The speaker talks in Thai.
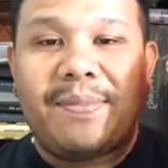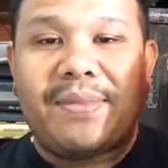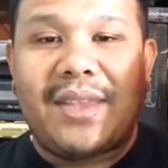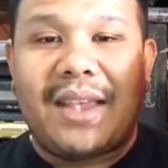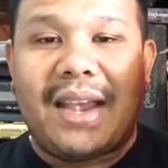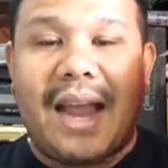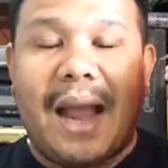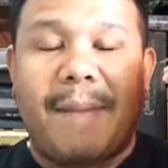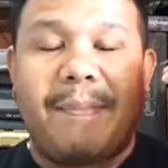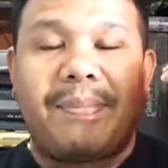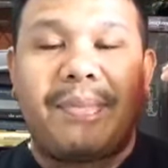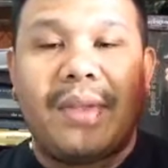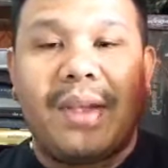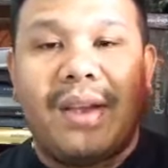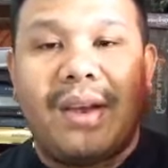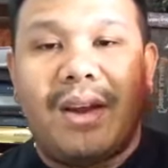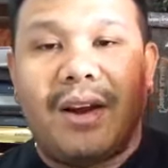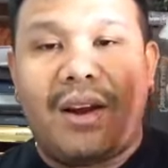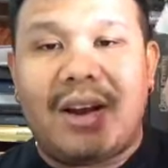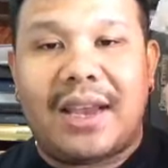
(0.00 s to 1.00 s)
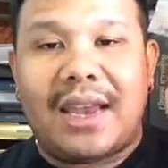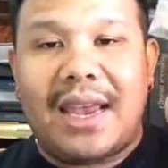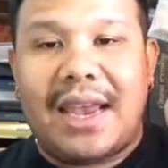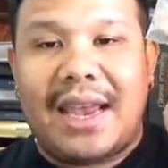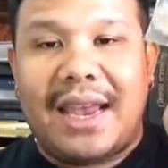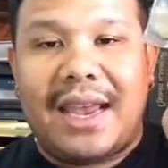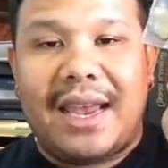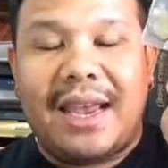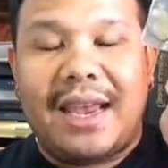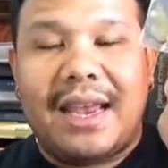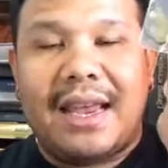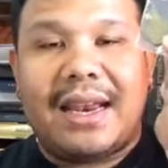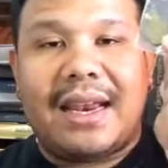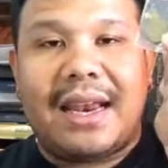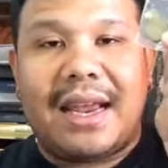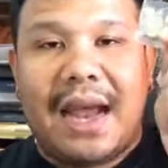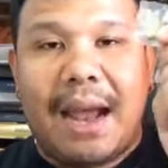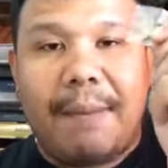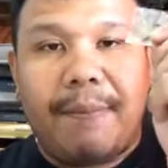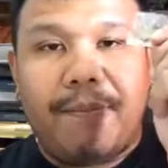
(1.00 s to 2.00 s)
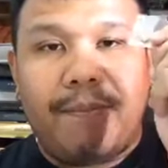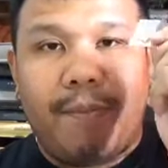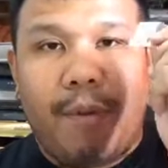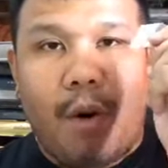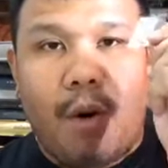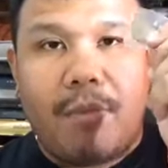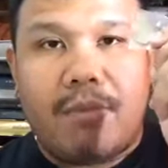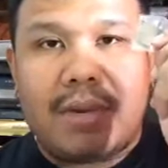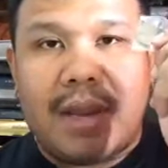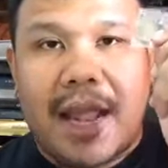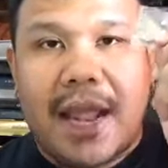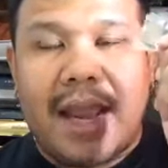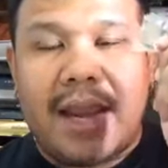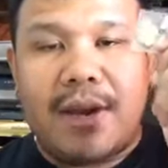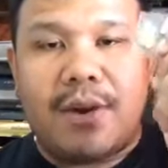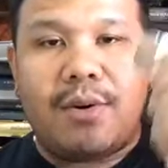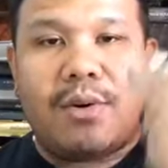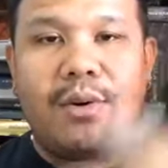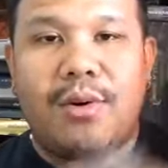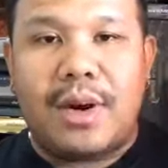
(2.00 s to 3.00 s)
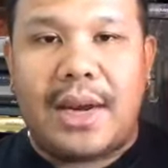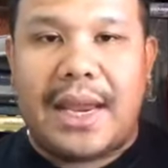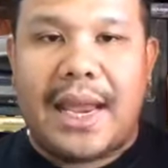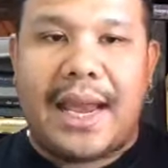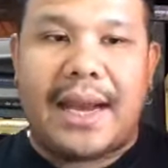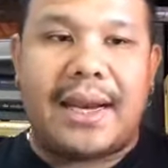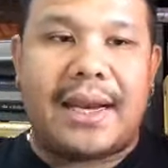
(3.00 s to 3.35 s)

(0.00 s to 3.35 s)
นะครับ โอเคนะครับ ผมจะให้ดูเหรียญ